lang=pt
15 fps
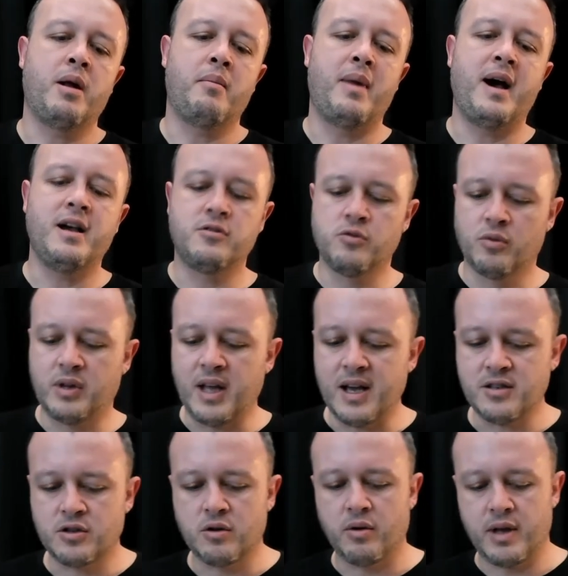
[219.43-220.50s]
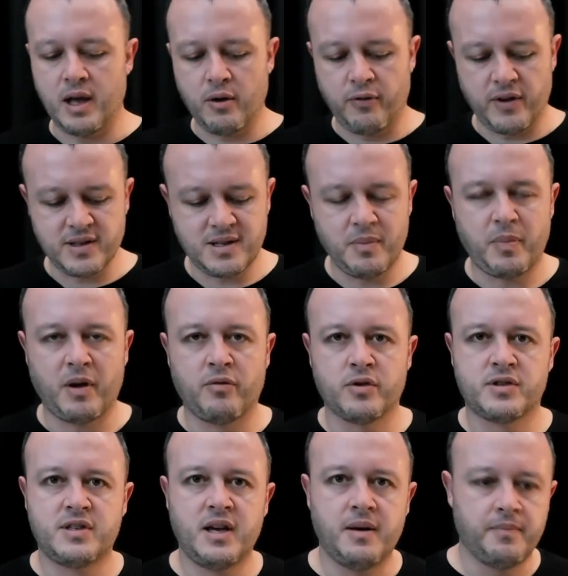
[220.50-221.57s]
mais um teste que eu quero fazer para
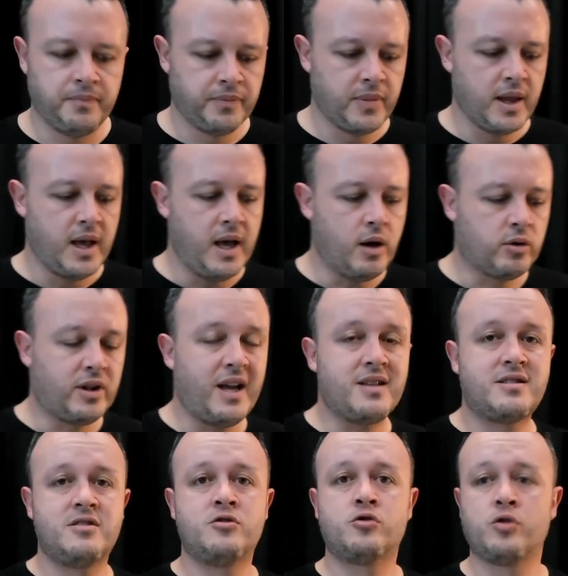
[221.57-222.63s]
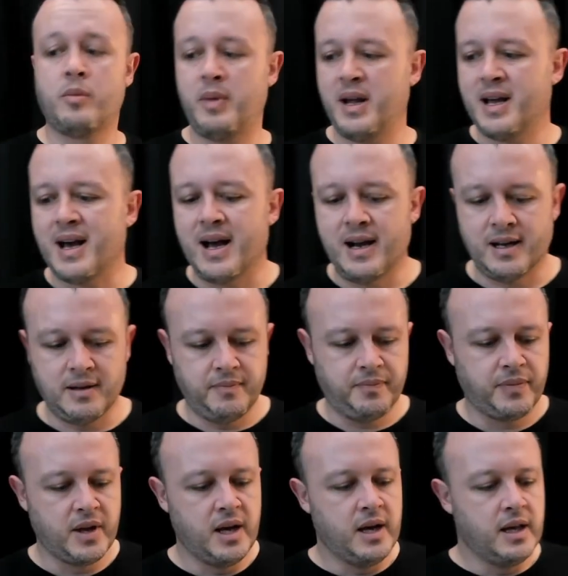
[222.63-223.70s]
você é o teste de sobrecarga.
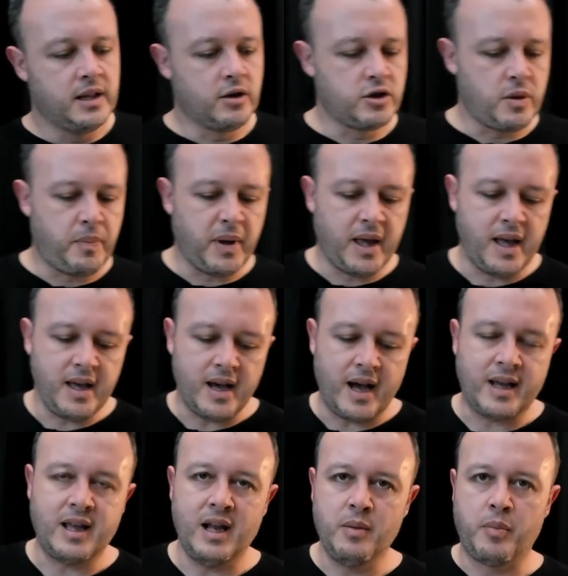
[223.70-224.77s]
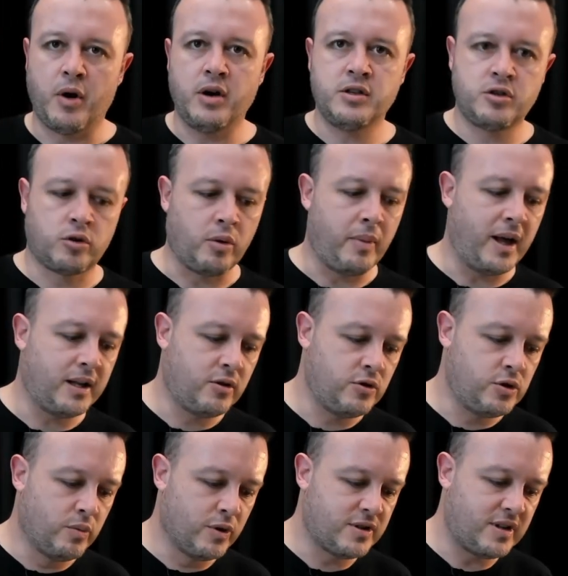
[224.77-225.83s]
Então eu já peguei aquele borne de tomada que eu te
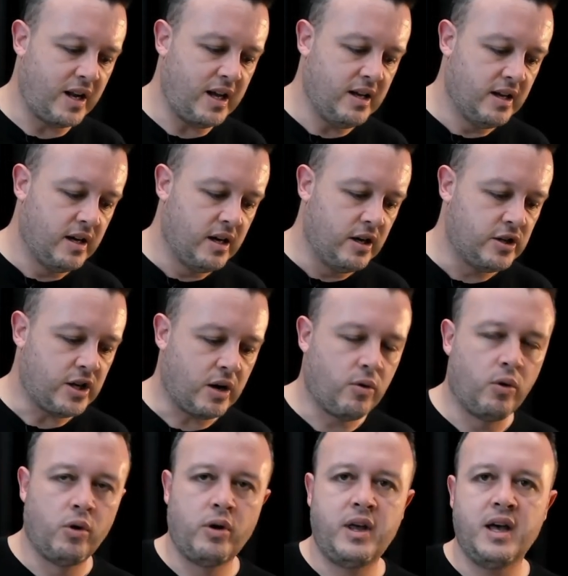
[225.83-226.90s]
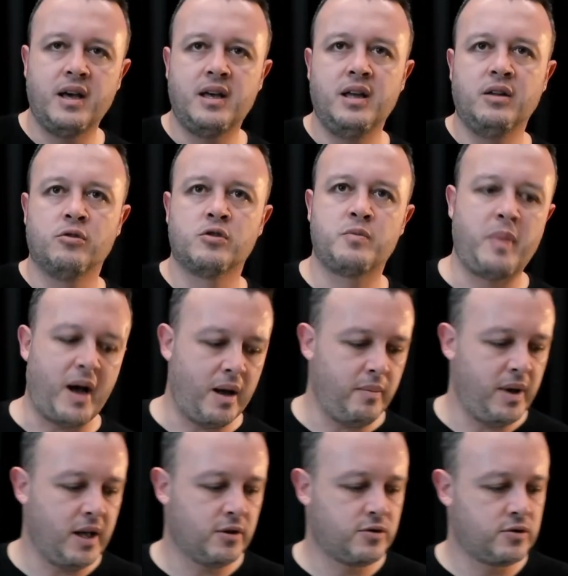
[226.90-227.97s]
mostrei, já coloquei aqui nos
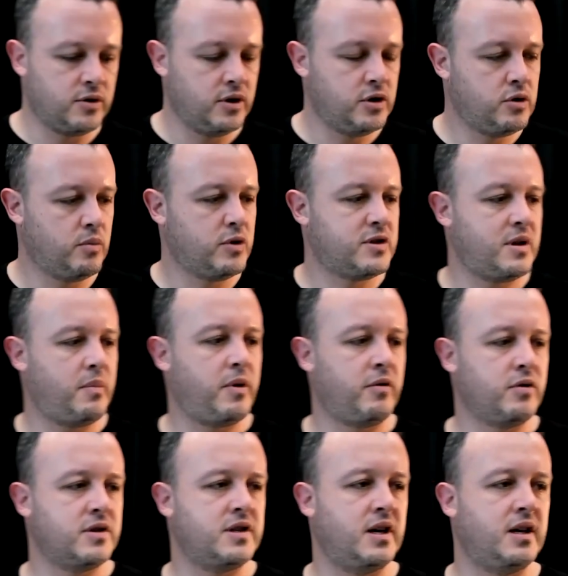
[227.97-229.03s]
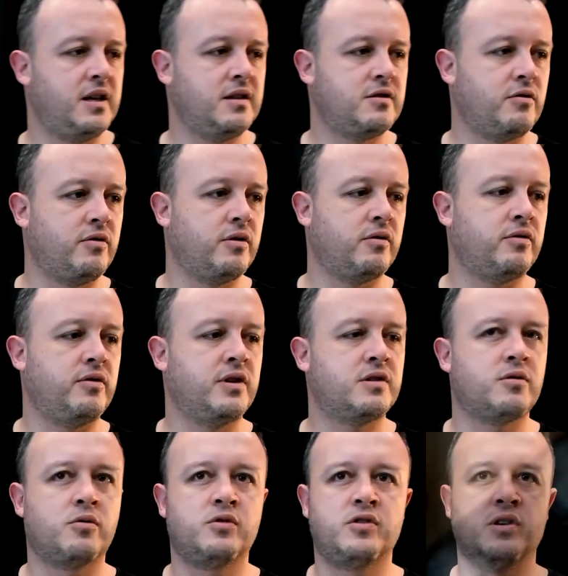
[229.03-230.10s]
barramentos. Deixa eu mostrar para você aqui, se eu, ver se eu
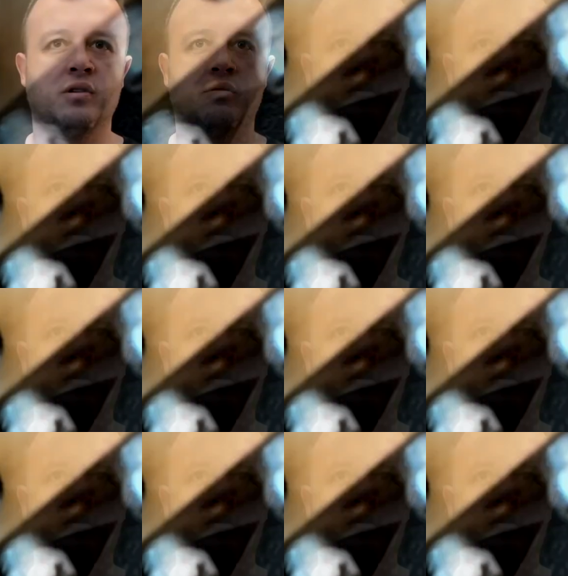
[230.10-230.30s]
consigo.